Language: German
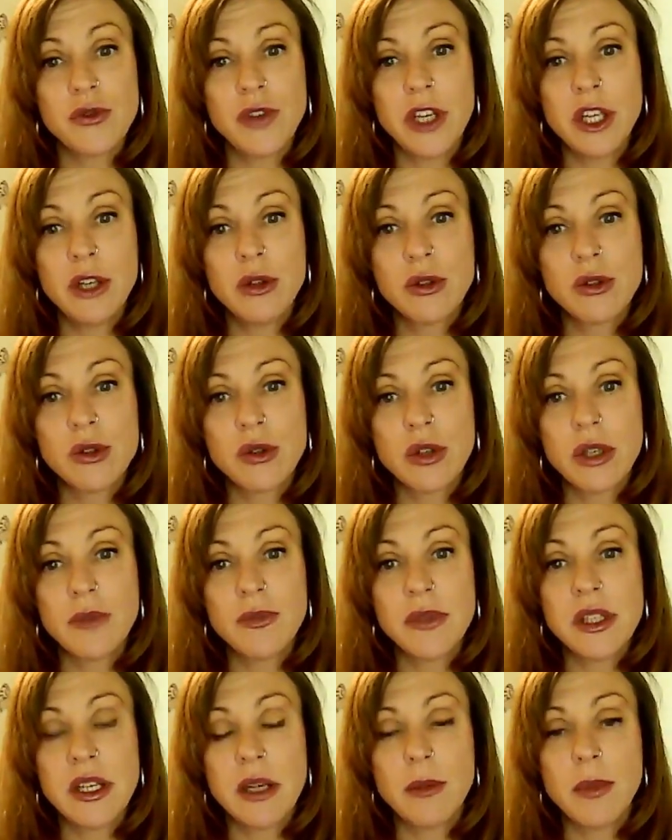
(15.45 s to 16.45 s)
Video zu dem
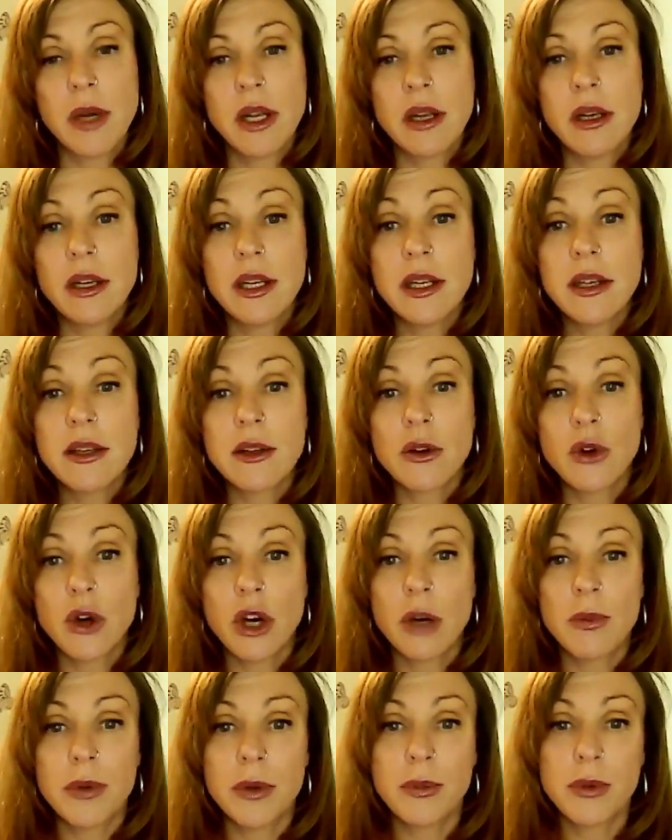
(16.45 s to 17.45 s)
Thema
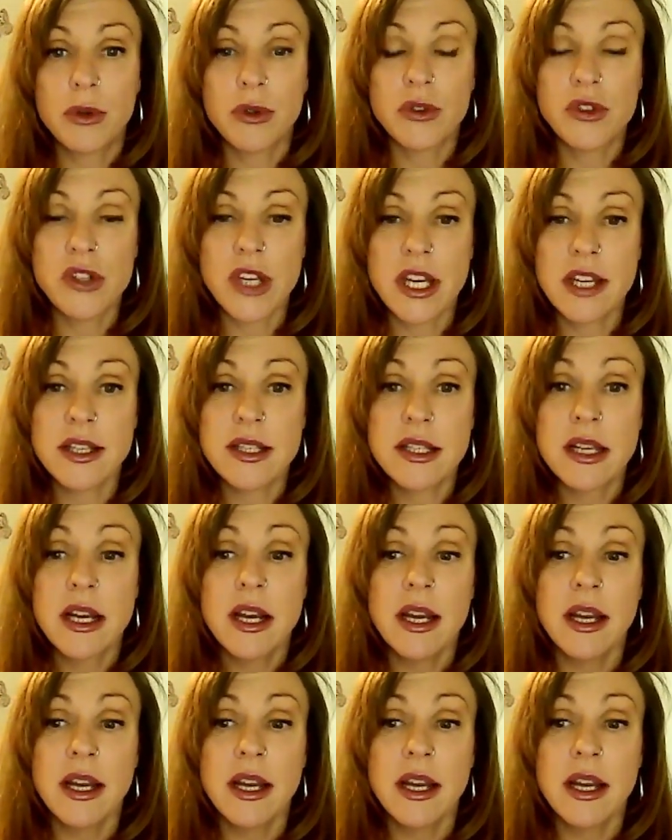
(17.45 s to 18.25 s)
Lichtkörperprozess